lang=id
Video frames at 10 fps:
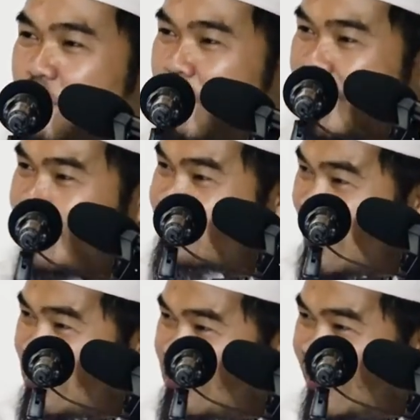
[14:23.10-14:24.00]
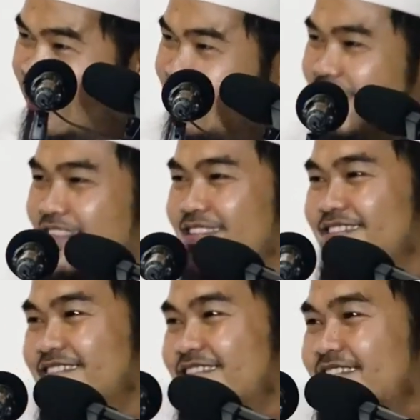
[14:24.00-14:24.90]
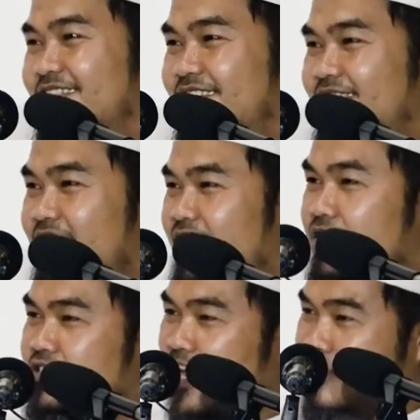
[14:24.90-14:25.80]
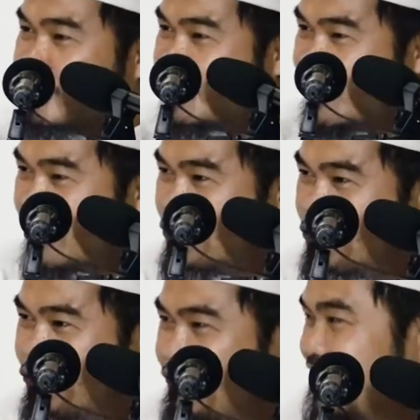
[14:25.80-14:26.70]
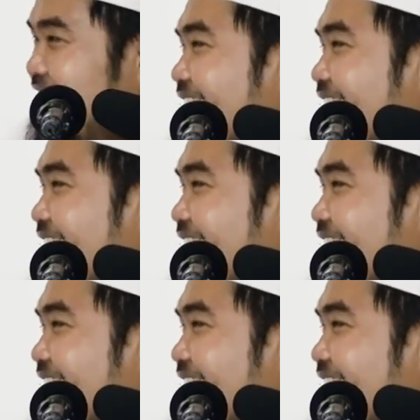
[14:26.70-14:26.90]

wahai cantik gitu. Cantiku,